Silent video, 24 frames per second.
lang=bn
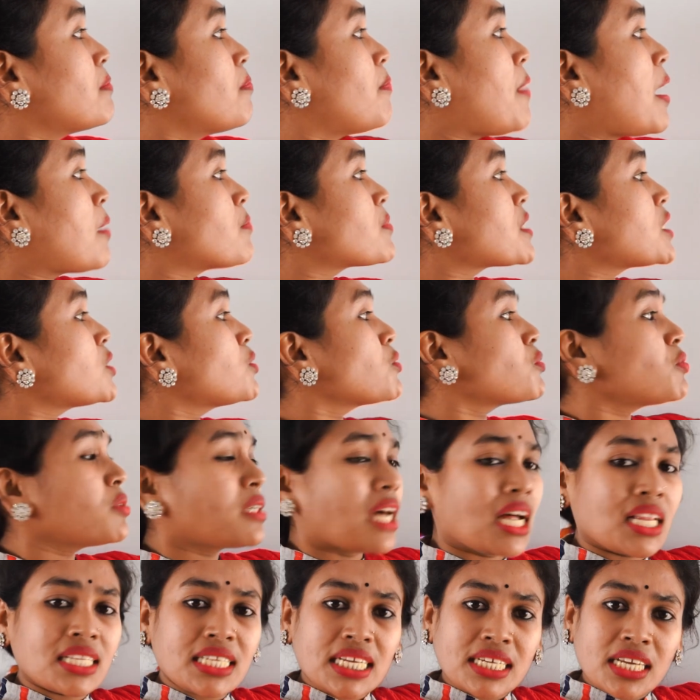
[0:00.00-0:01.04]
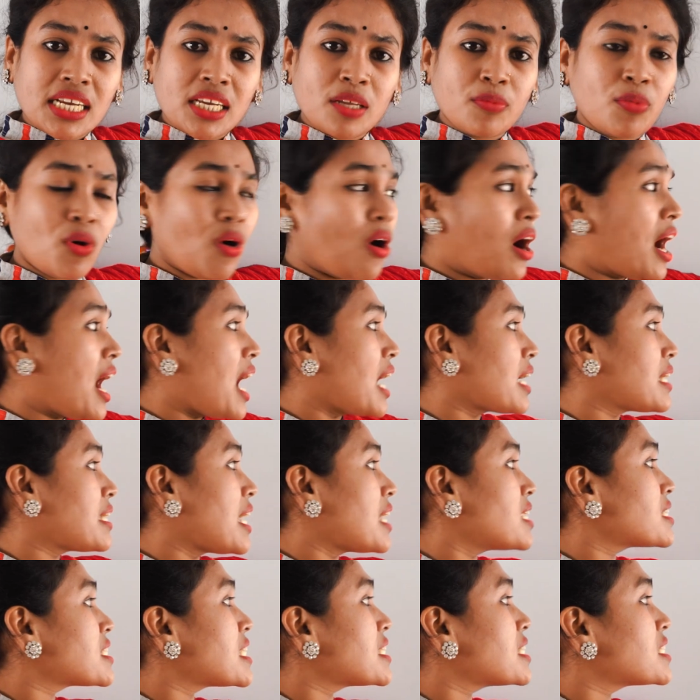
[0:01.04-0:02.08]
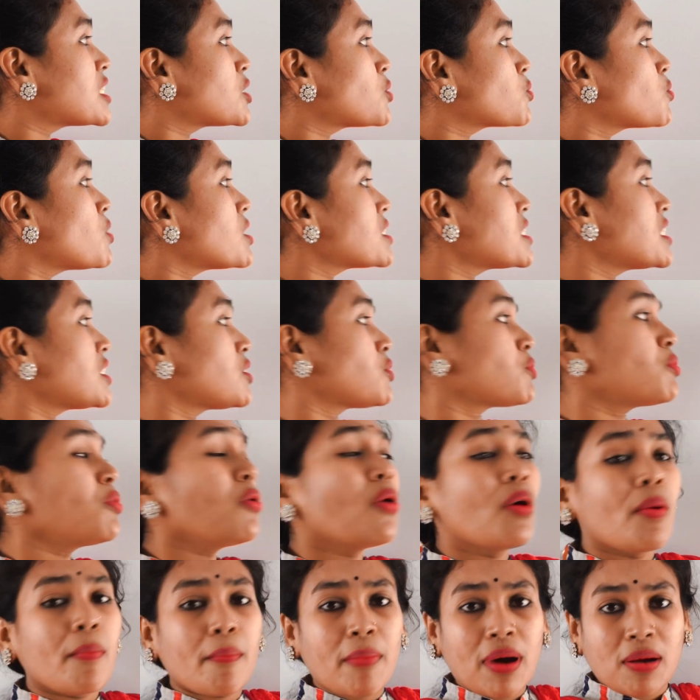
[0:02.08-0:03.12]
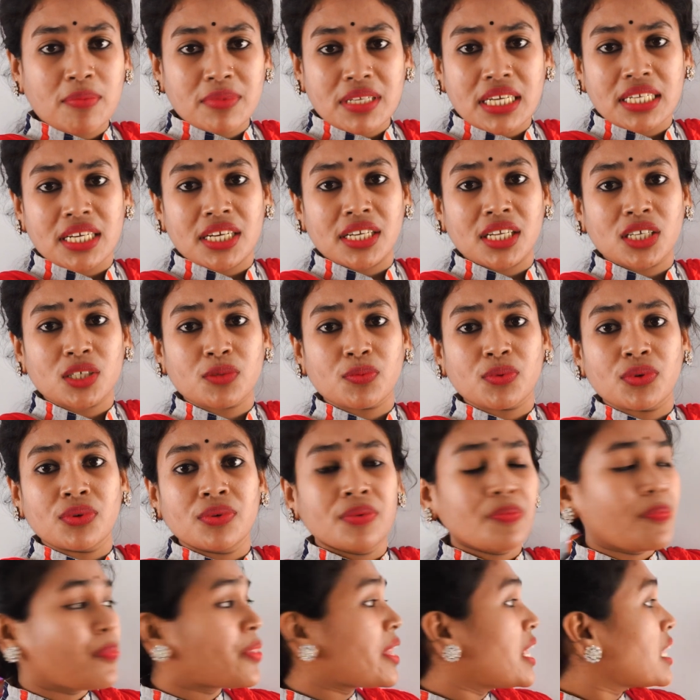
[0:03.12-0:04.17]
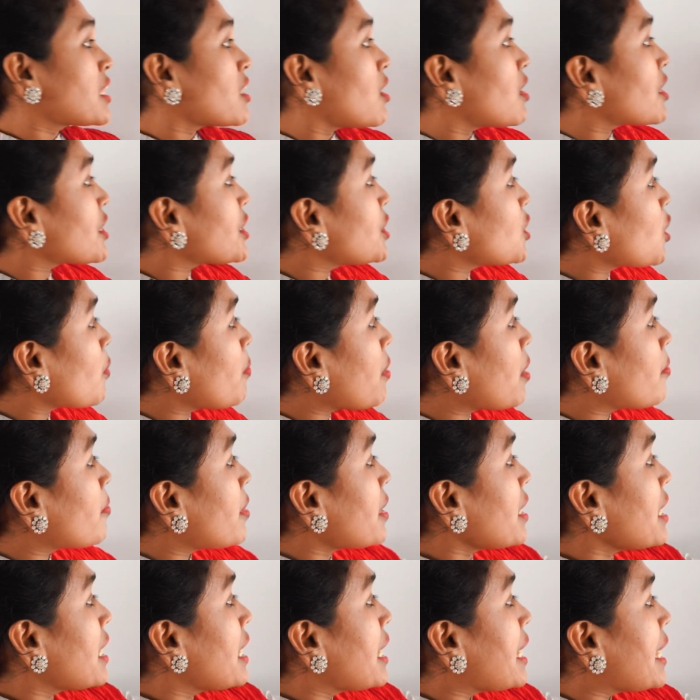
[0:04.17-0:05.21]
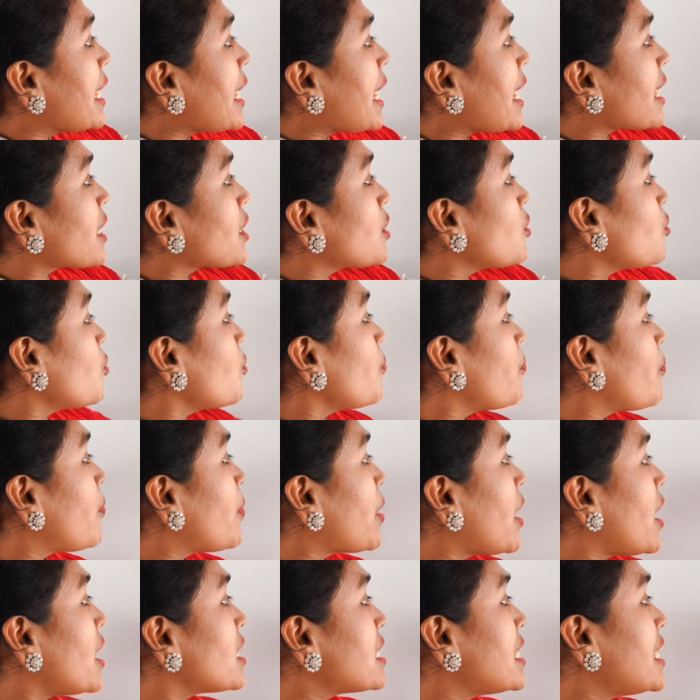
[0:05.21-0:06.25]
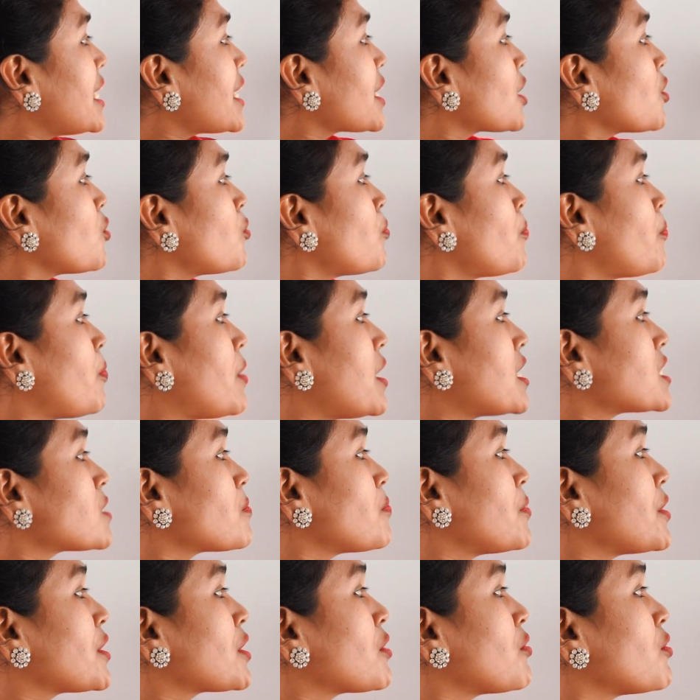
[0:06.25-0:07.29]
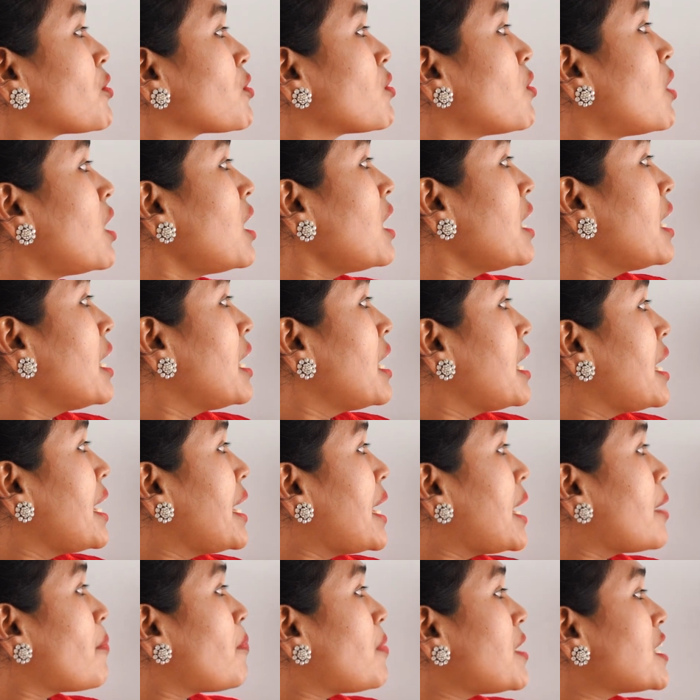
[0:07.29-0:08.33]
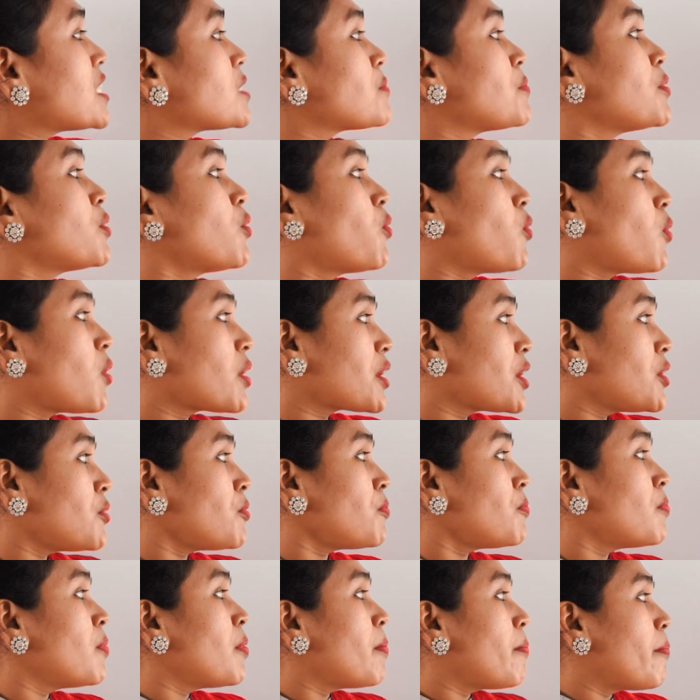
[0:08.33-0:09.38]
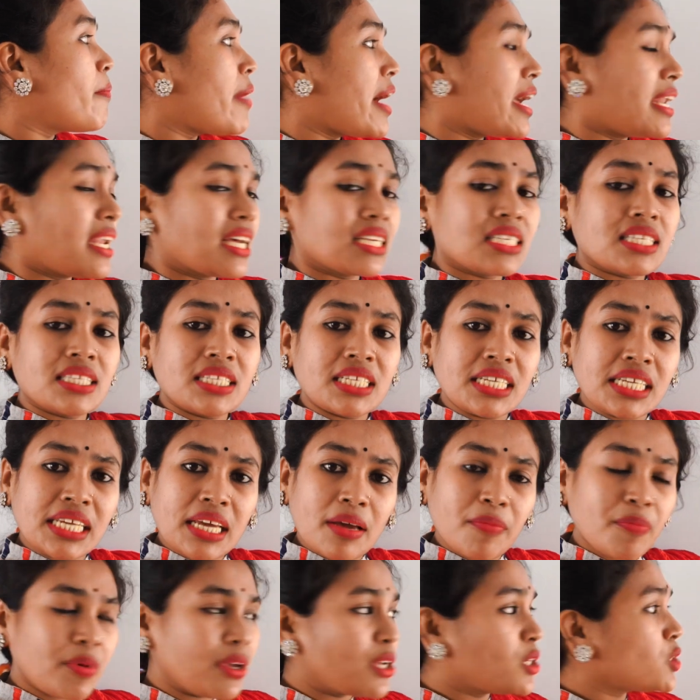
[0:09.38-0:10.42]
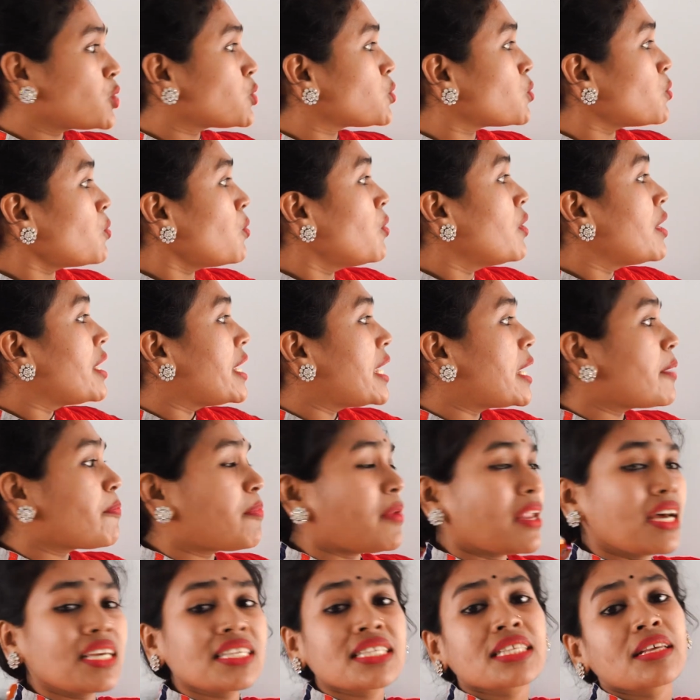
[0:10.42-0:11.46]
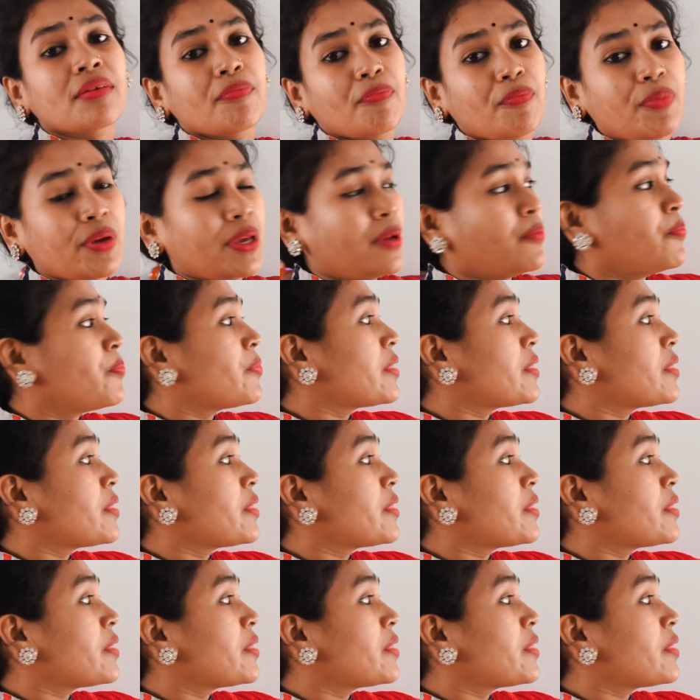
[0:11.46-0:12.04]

বাম সাইডটুকু ডান সাইডে নিব আর ডান সাইডে যেটুকু আছে সেটুকু বাম সাইডে নিয়ে আসবো তাহলে কি হবে আমার এ কিউ প্লাস এ কিউ প্লাস বি কিউ ইকুয়াল এ প্লাস বি হোল কিউ মাইনাস থ্রি এ বি ইন্টু এ প্লাস বি